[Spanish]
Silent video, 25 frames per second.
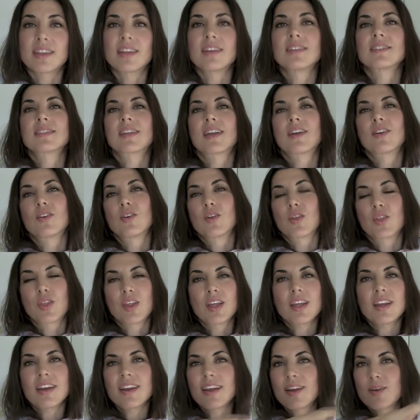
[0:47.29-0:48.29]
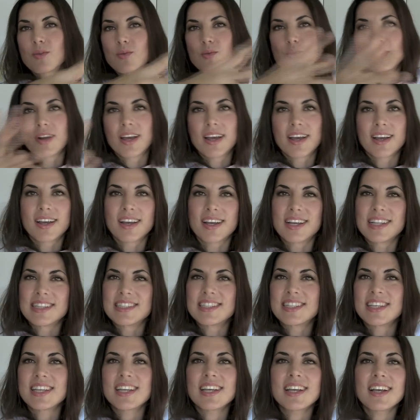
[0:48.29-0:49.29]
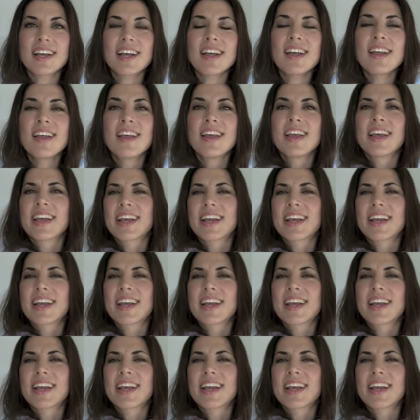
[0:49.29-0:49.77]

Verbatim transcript: Tenéis que conocer alguna chica,